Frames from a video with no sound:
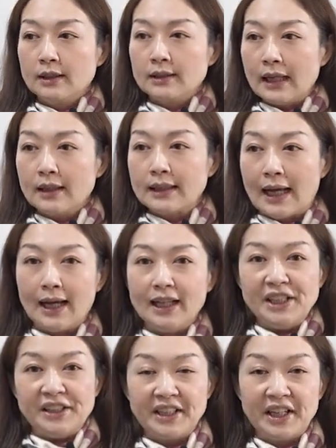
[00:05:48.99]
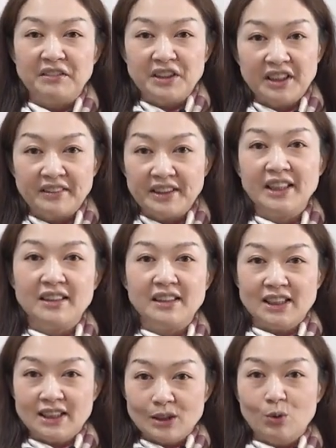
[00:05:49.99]
当他一旦认定
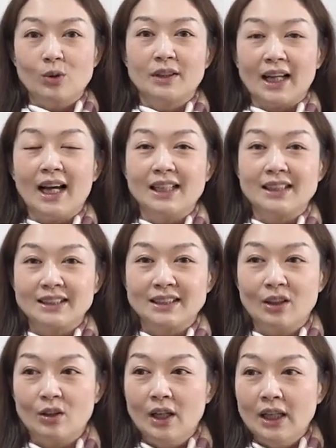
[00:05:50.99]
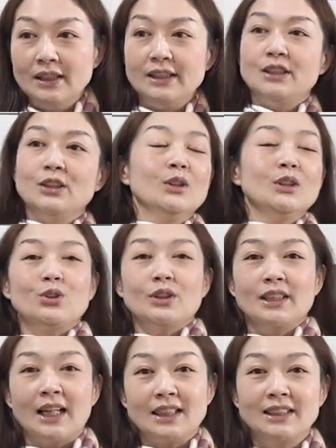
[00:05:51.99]
你是我的爱之后，你就会觉
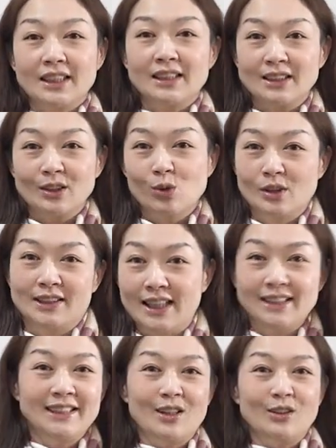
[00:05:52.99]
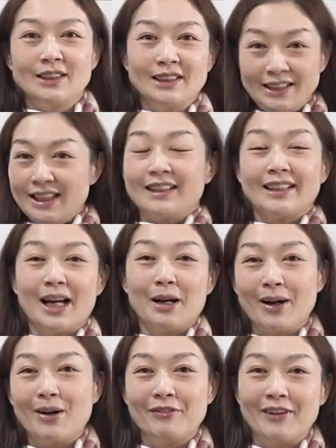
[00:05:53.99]
得他像是火山小子一样大
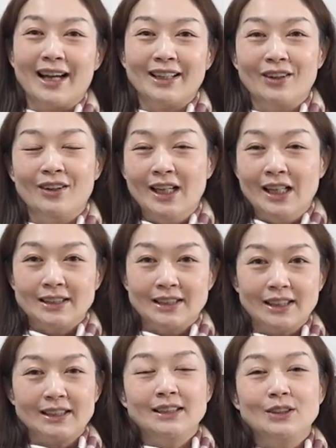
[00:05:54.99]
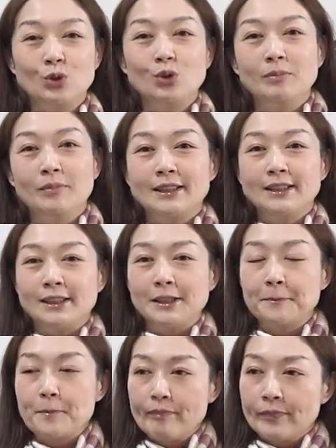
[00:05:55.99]
爆发了。这个是巨门
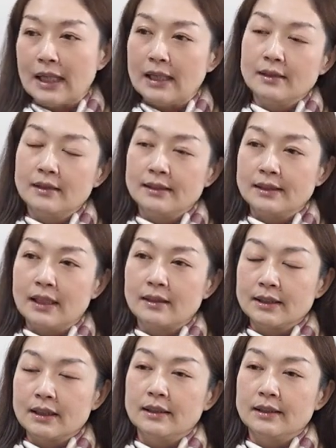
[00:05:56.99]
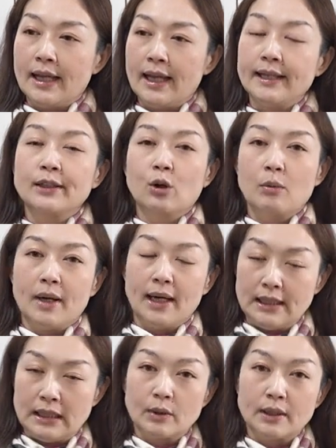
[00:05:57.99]
星，但你知道这个黑洞嘛？
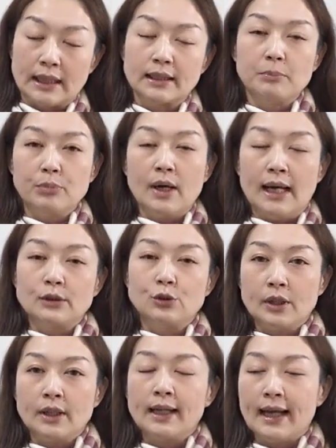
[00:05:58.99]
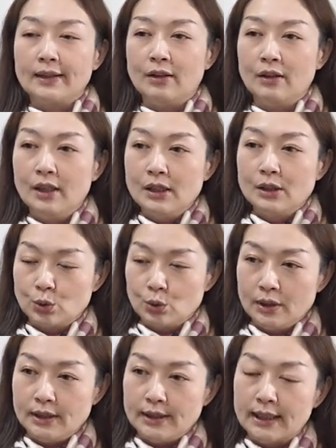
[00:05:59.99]
因为它的不安全感哦，
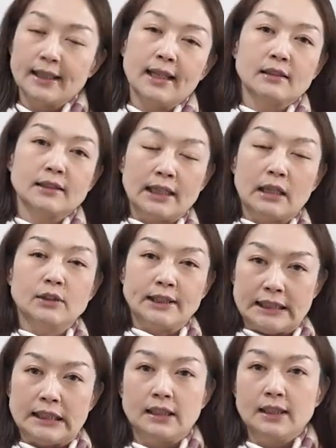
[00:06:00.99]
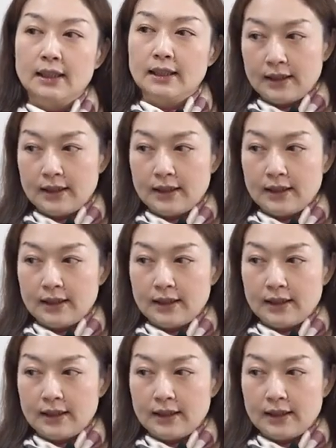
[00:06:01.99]
所以那个要小心。